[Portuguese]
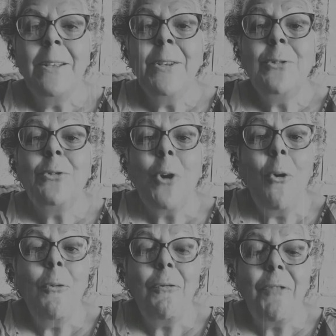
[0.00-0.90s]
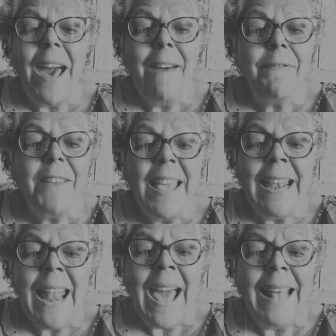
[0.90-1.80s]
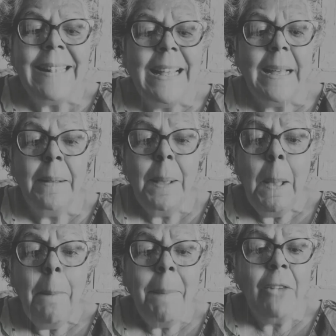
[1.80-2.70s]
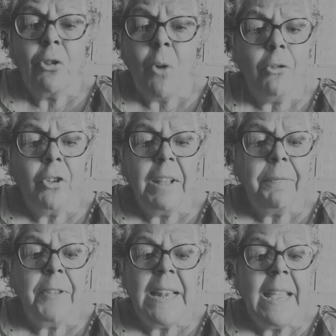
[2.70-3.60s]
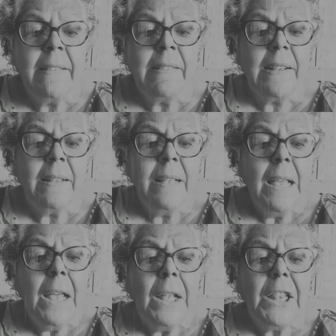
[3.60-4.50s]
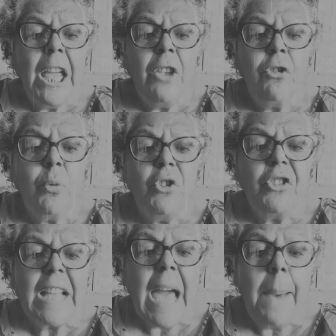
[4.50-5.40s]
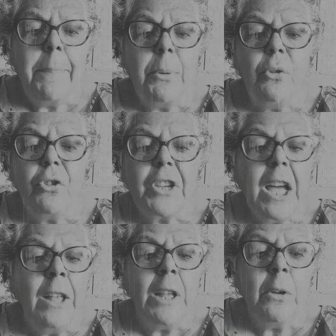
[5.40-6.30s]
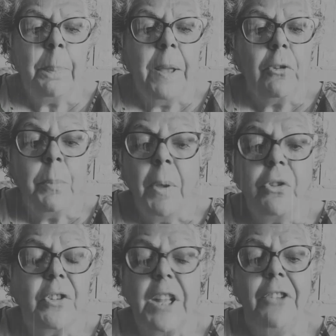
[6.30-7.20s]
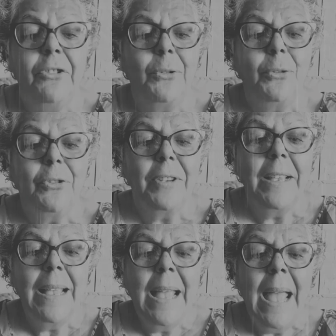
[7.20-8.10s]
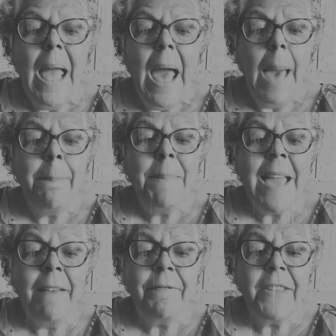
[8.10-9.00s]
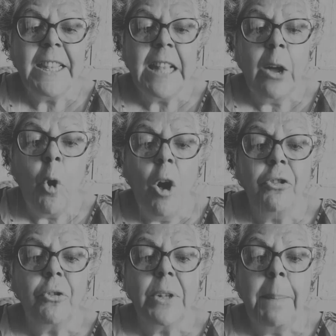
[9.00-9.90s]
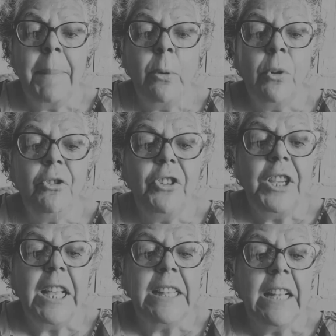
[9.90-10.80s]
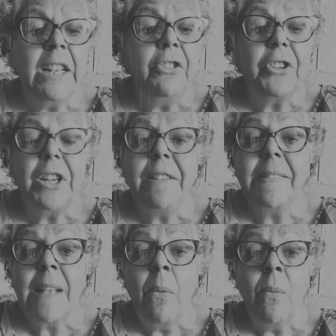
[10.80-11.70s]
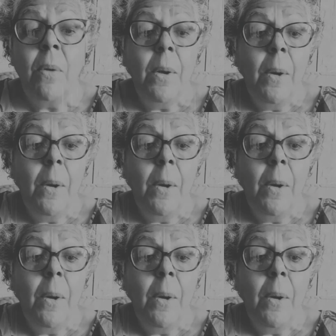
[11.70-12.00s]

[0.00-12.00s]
Sou favelada, mas gosto da fineza. Deixo o escabro e o escândalo para os meus textos. A minha vida gosto da melodia, da descrição,